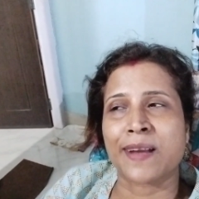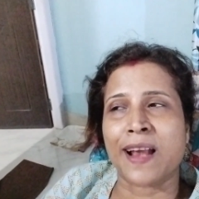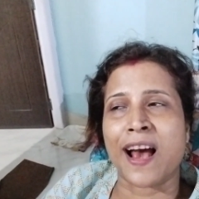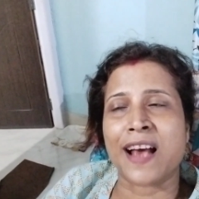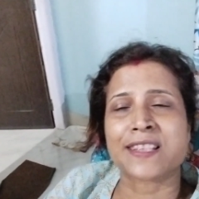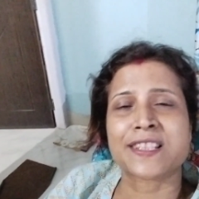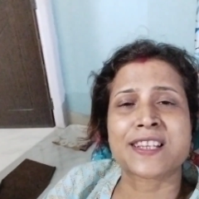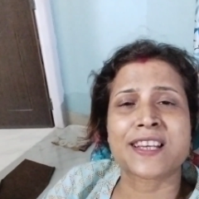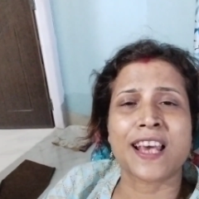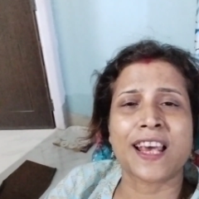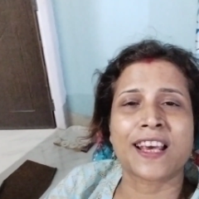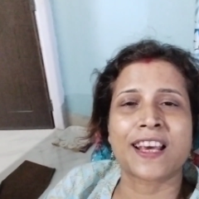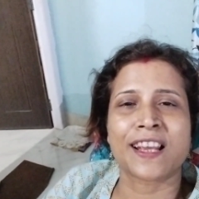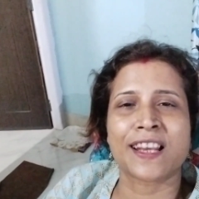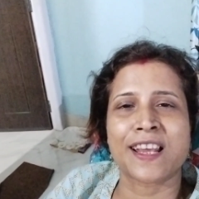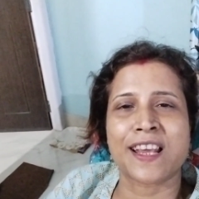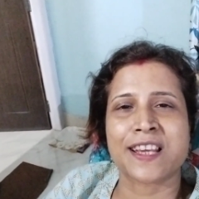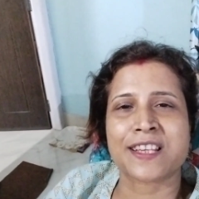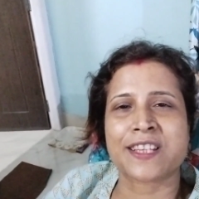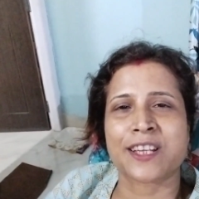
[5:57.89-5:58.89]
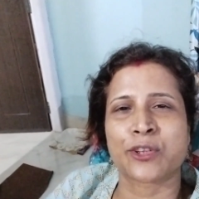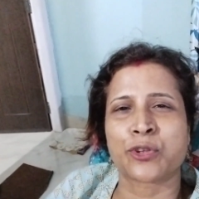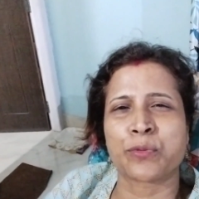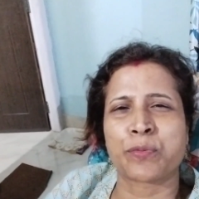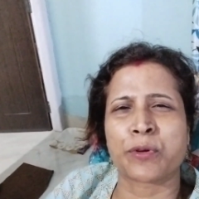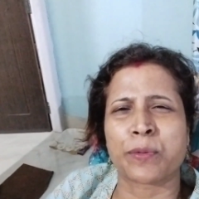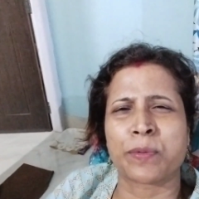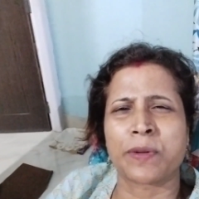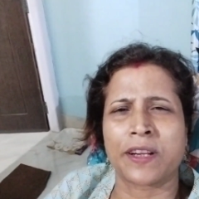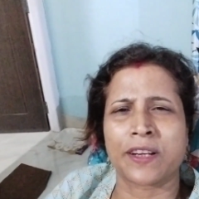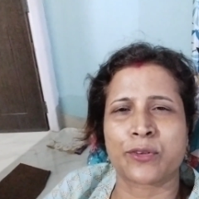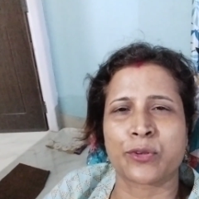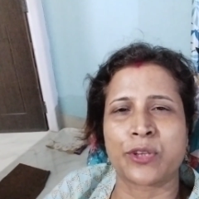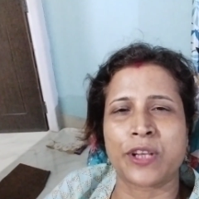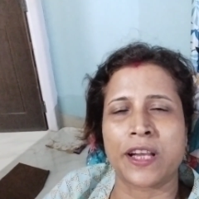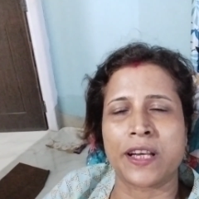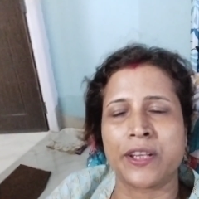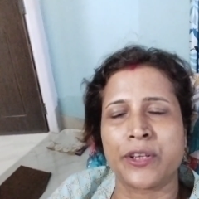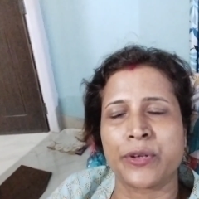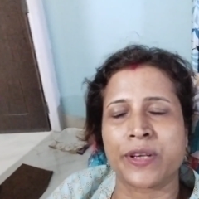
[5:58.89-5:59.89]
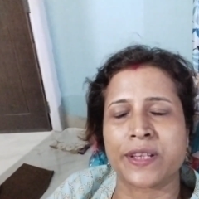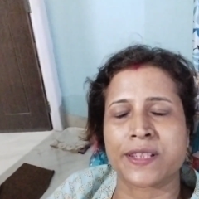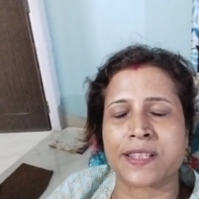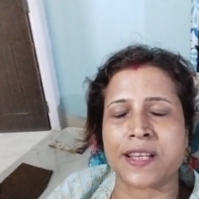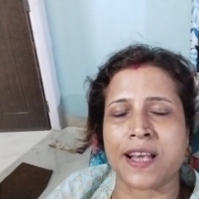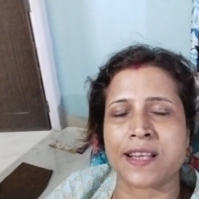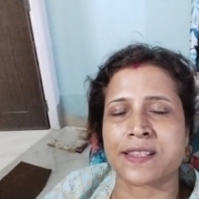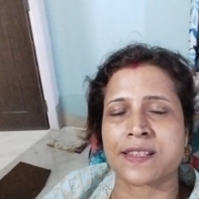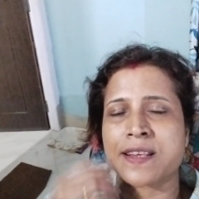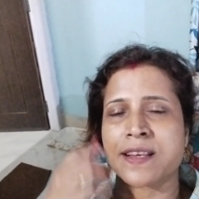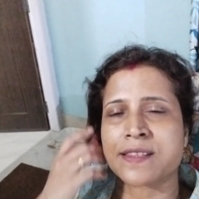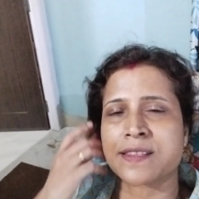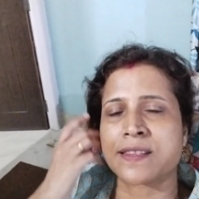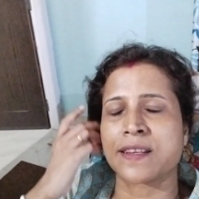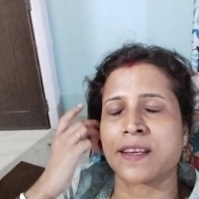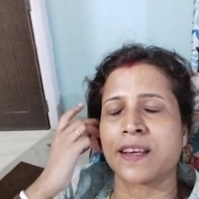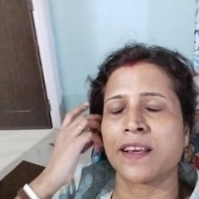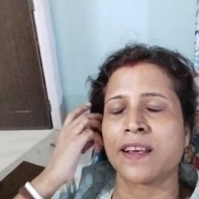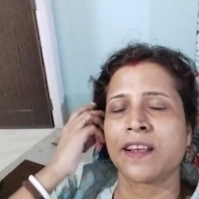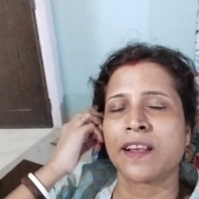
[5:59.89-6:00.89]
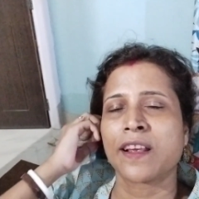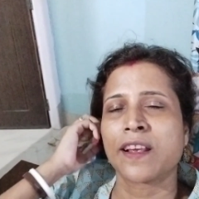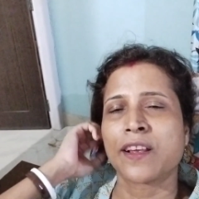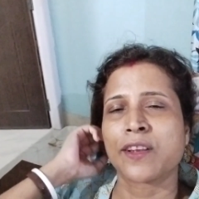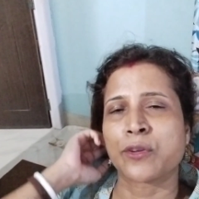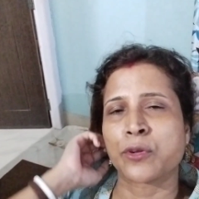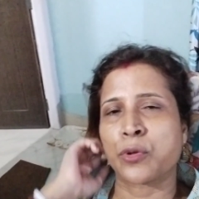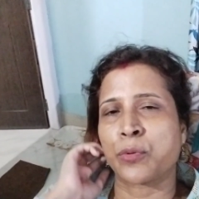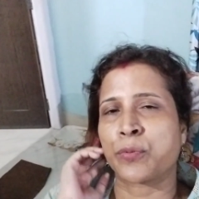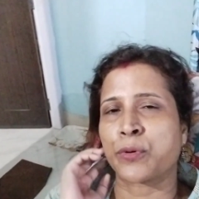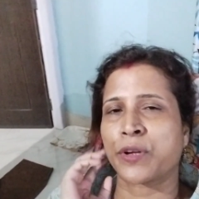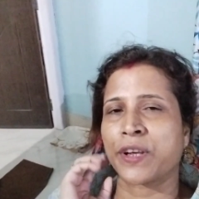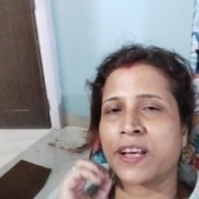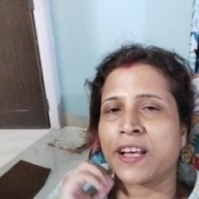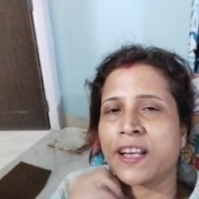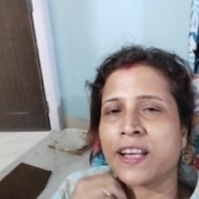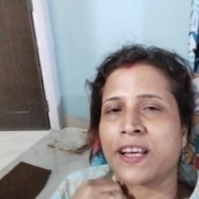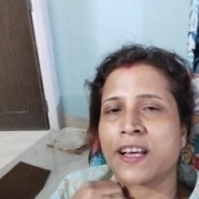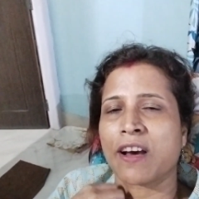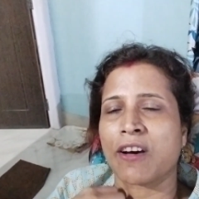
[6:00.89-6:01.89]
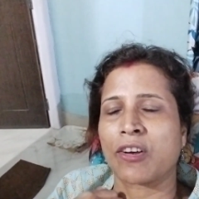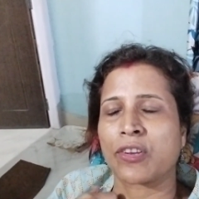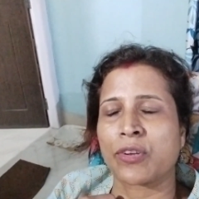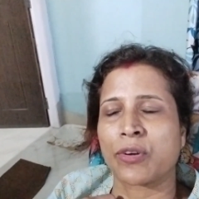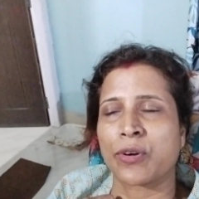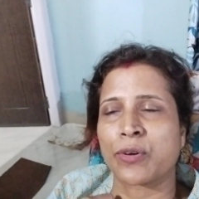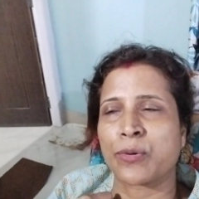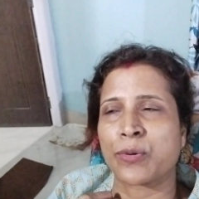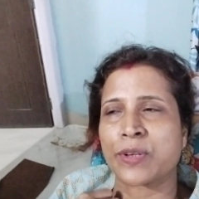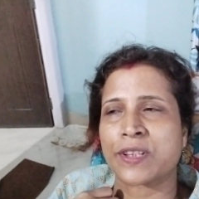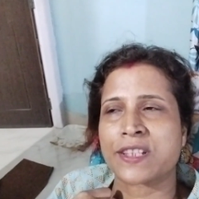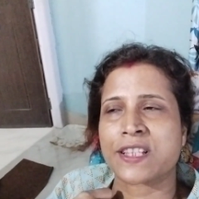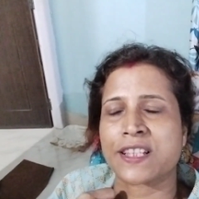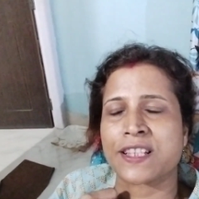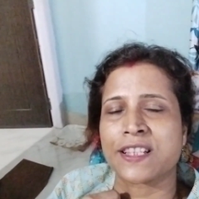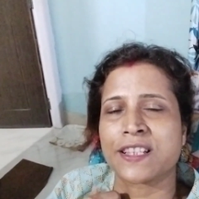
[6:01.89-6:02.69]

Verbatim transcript: আজকে এখানে এসে দুপুরবেলা একটু দেরি হয়েছে আস্তে আস্তে দুপুরে এখানেই খাওয়া দাওয়া করেছি